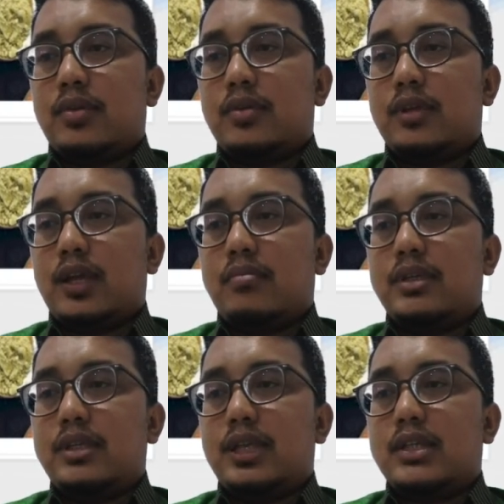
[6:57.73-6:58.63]
Berikutnya,
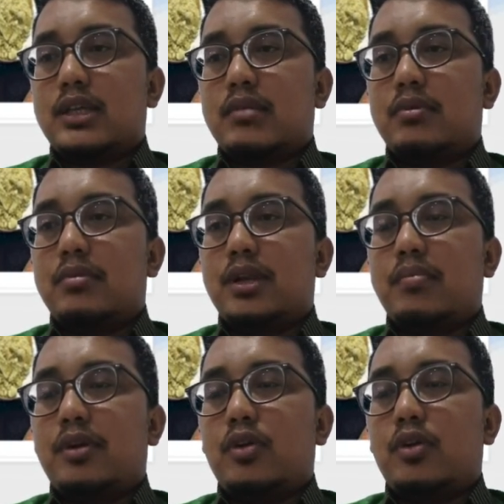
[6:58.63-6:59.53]
menjelaskan
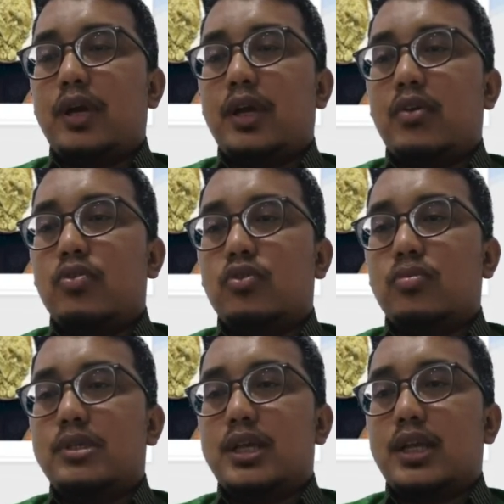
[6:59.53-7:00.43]
beberapa upaya
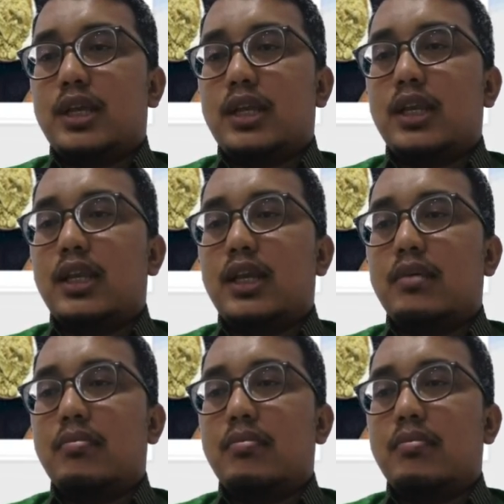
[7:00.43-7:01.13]
untuk menjaga diri